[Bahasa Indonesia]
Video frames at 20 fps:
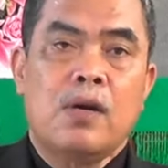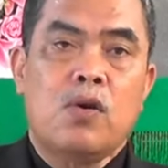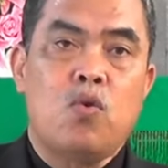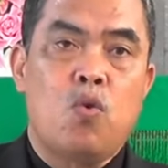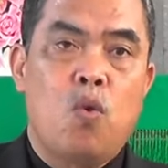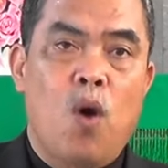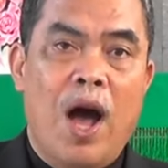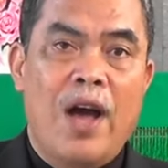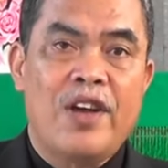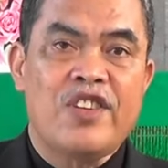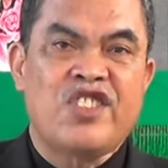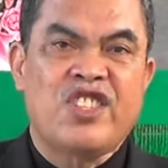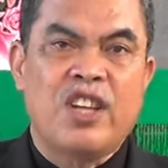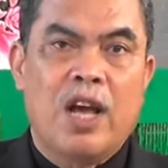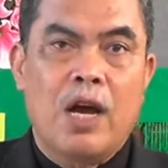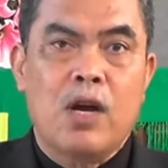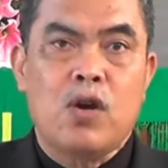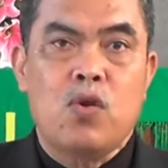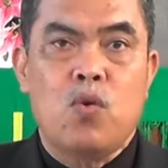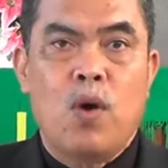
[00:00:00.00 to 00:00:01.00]

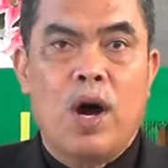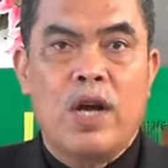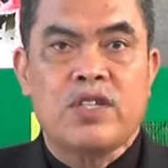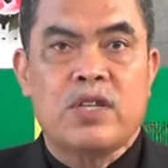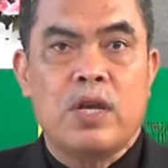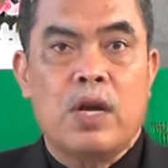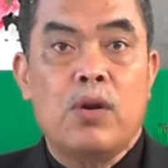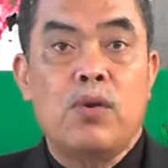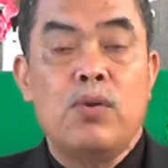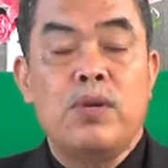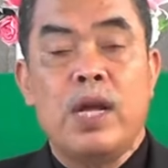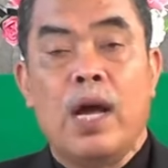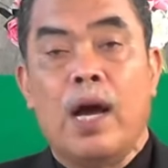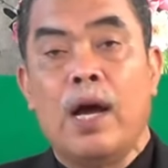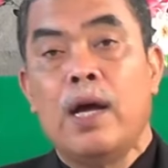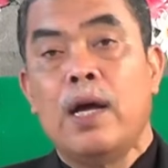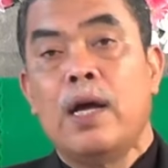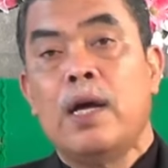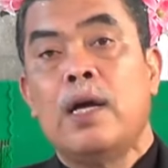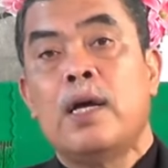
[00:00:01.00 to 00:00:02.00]
kuasa-kuasa
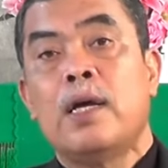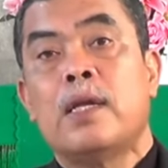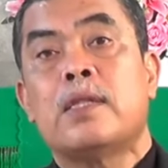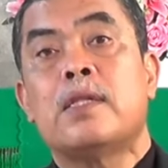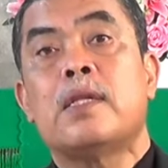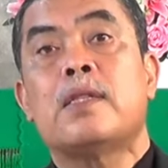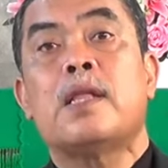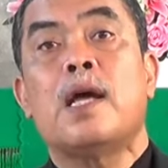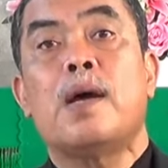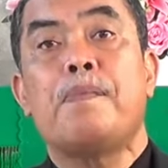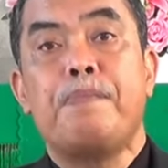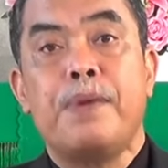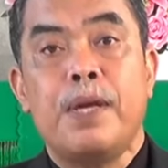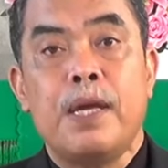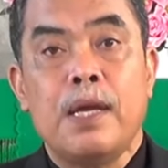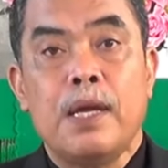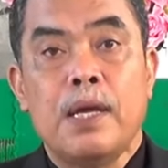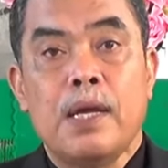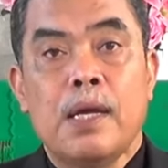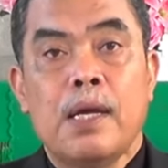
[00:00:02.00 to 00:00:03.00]
dunia.
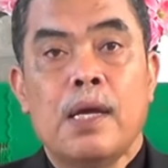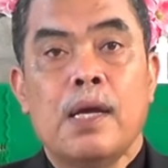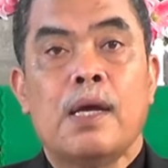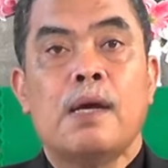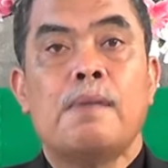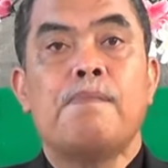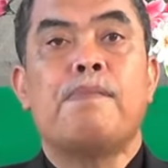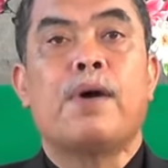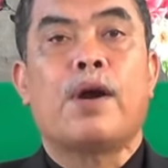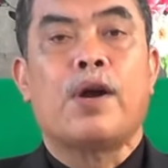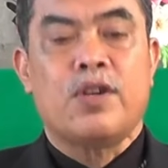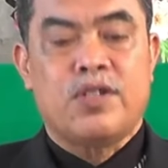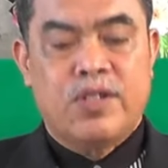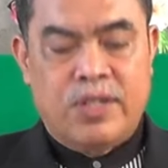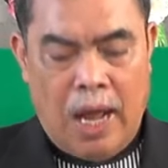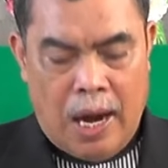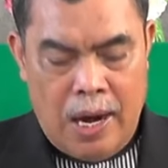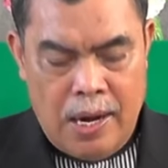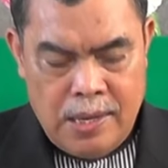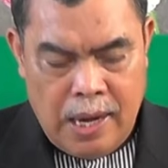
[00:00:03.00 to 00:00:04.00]
Tetapi
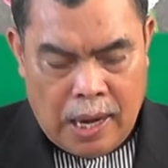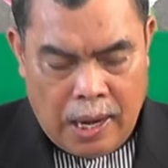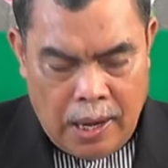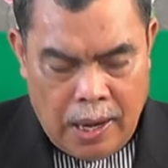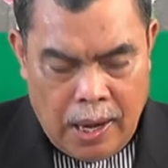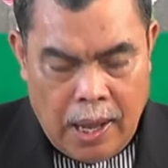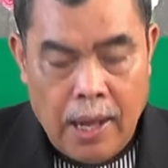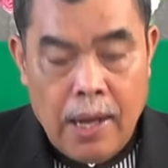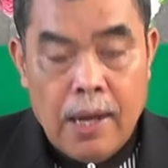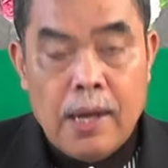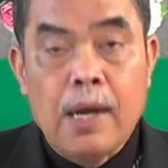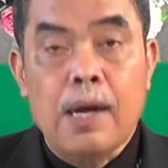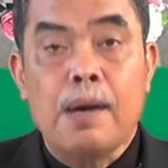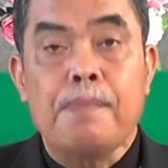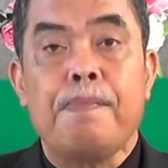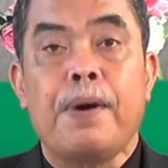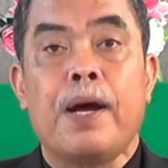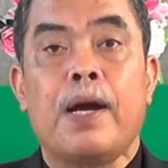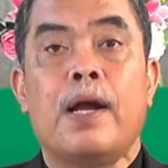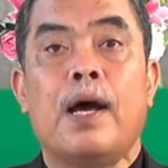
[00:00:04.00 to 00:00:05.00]
bersandarlah
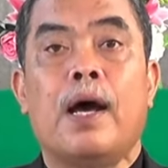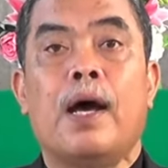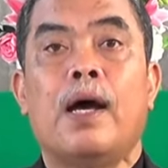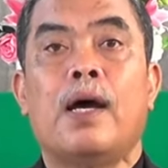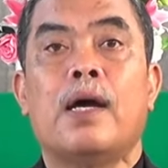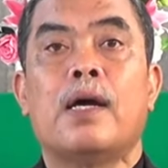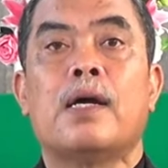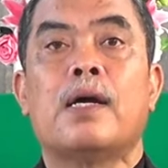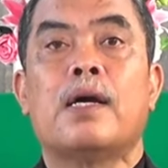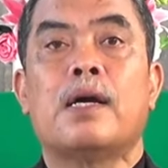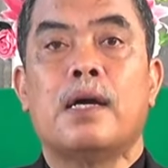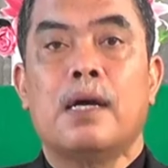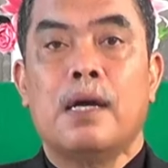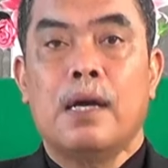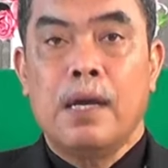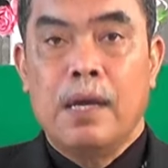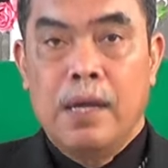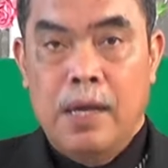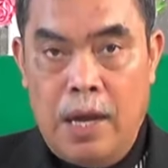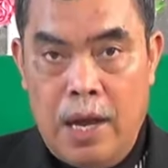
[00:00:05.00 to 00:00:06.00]
kepada
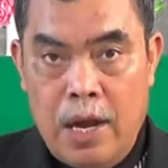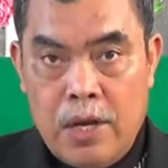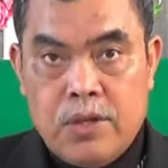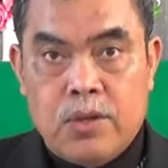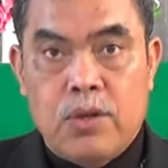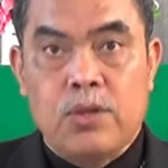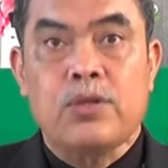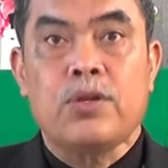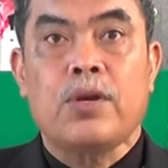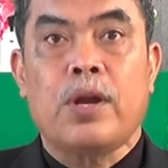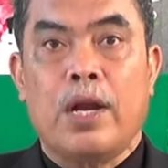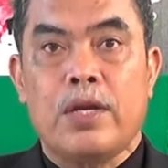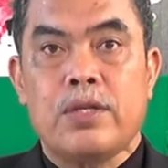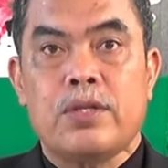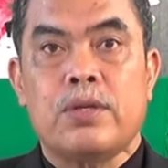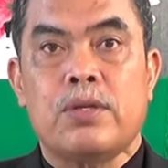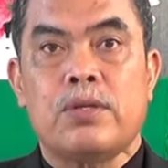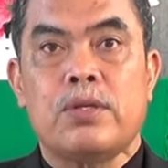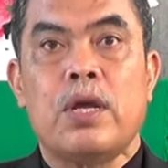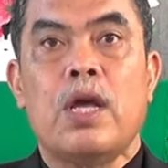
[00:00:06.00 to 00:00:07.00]
Yesus
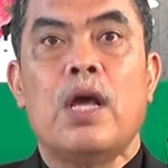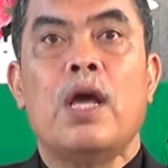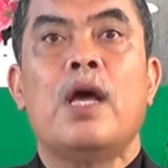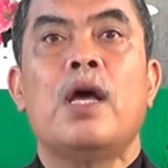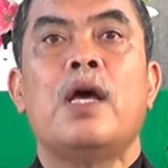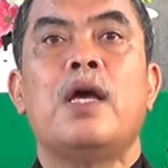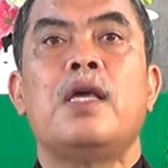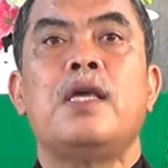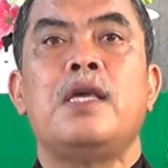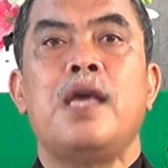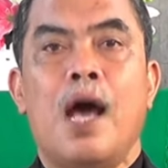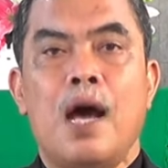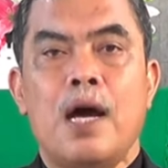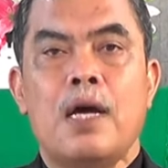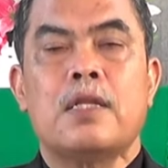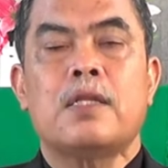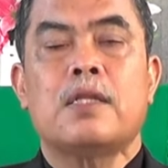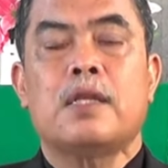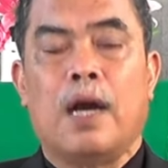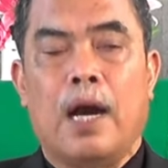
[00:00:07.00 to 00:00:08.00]
Kristus
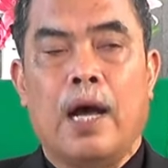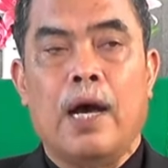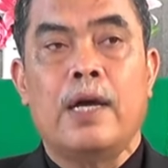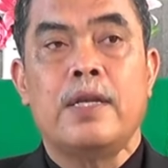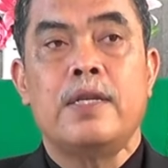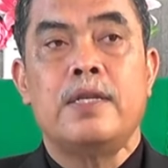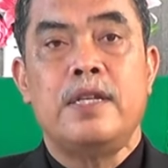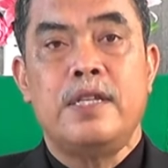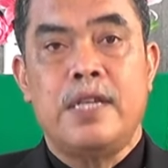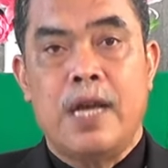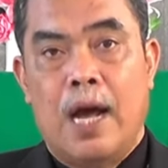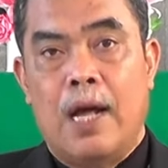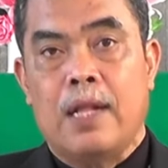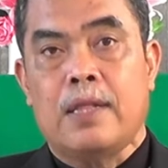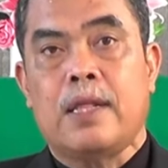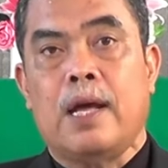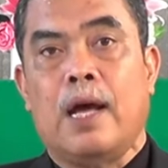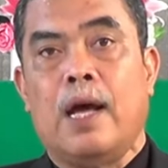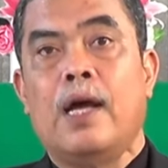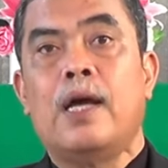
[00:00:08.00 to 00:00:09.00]
yang telah
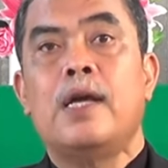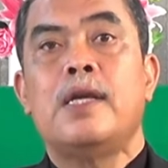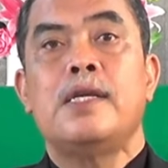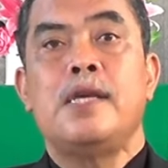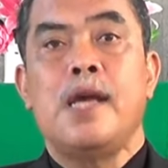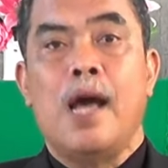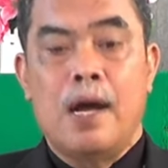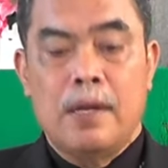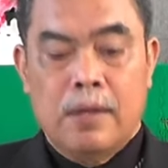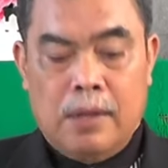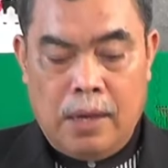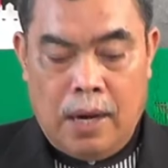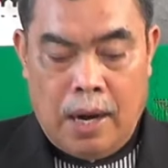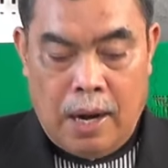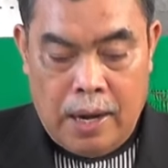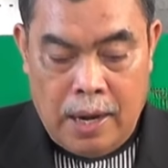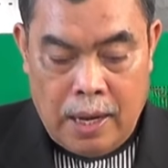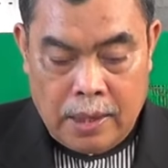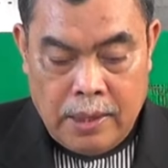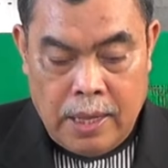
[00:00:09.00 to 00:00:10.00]
nyata, yang
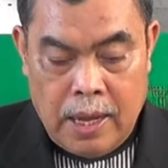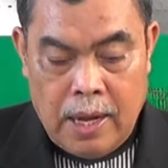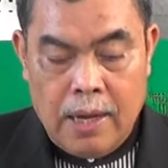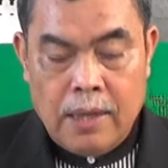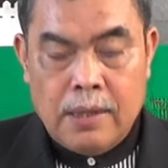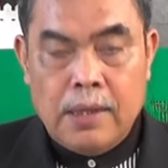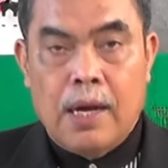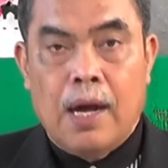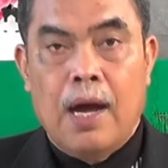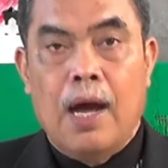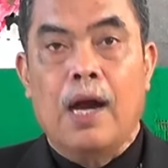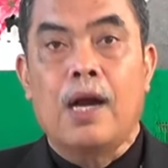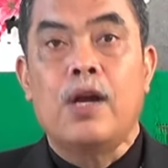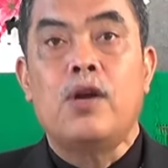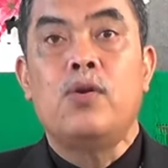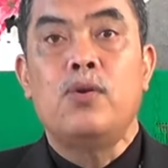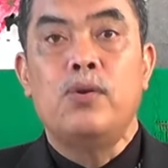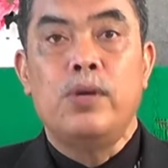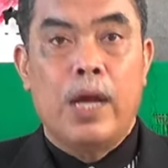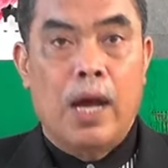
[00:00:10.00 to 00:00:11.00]
telah datang ke tengah
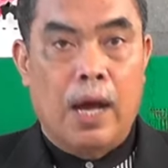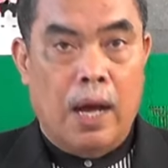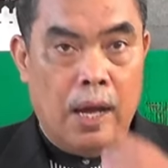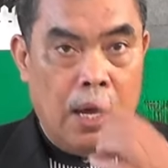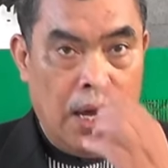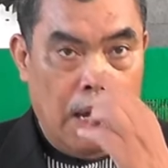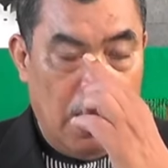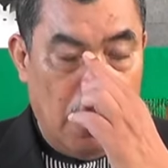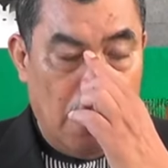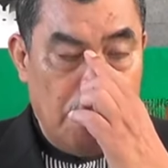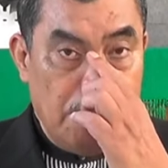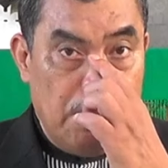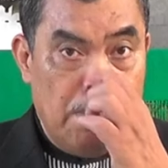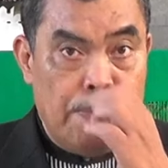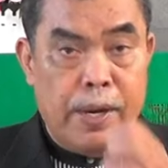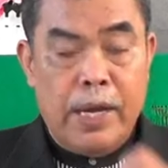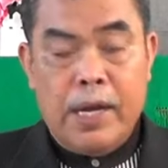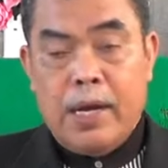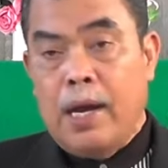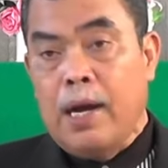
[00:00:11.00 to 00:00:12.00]
dunia,
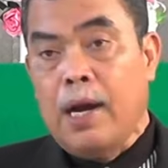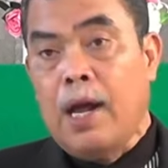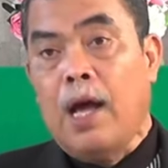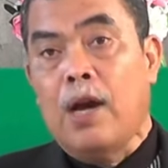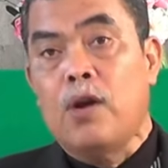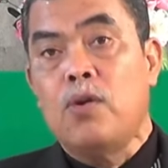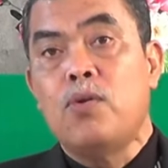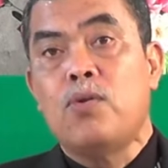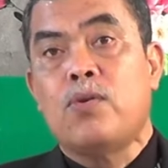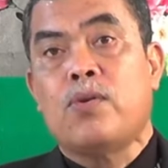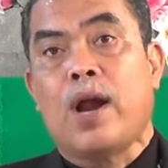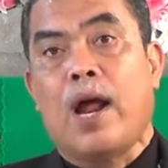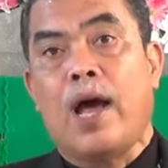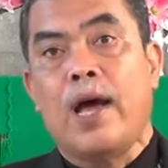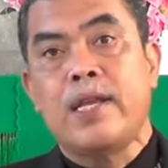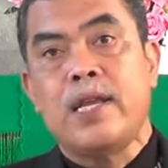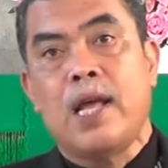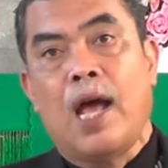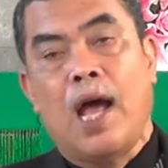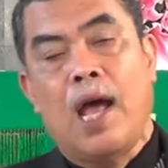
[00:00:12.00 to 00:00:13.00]
memberikan
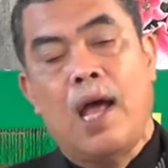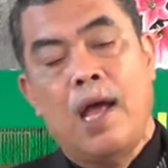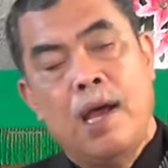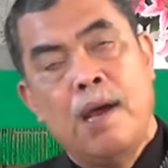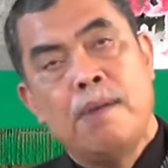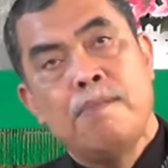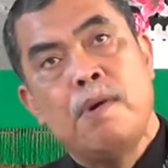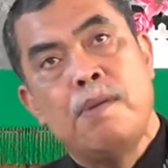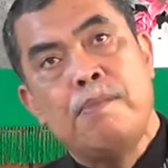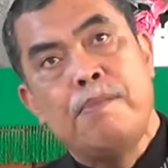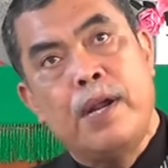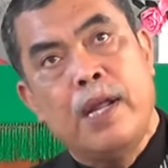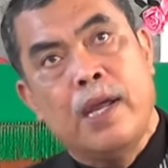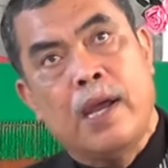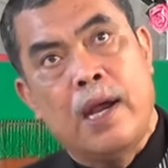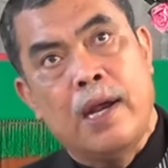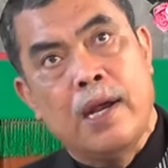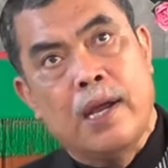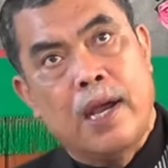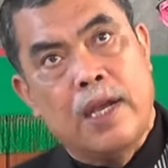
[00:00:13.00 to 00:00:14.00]
anugerahnya,
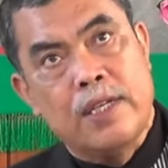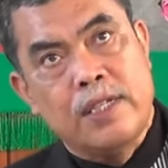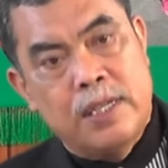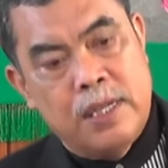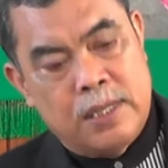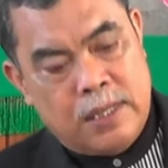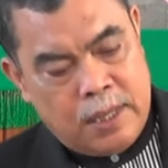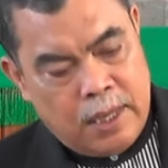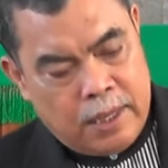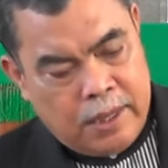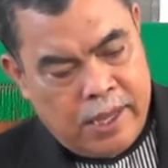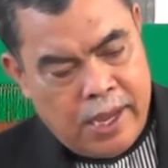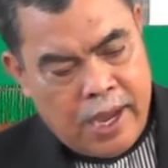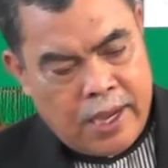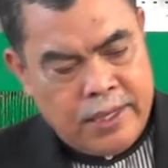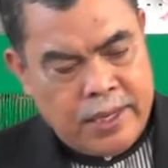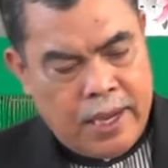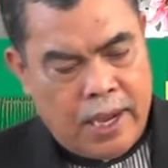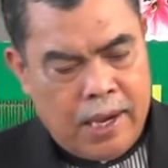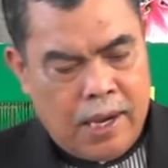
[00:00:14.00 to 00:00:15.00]
memberikan kasih
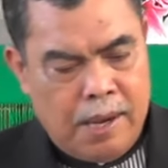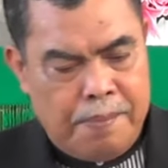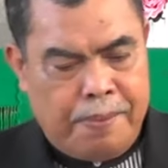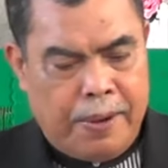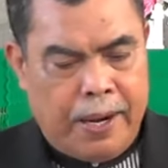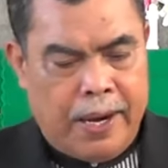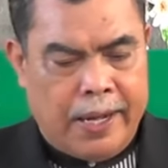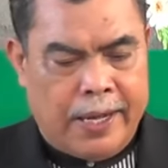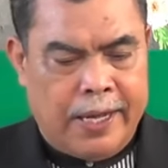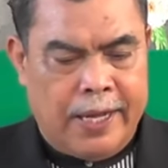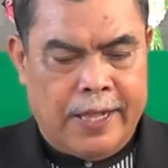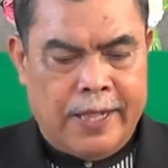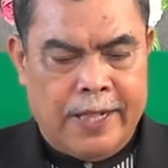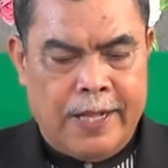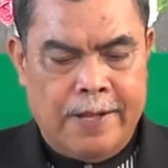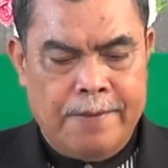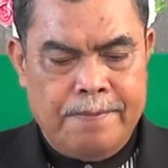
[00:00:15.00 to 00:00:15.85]
setianya kepada kita.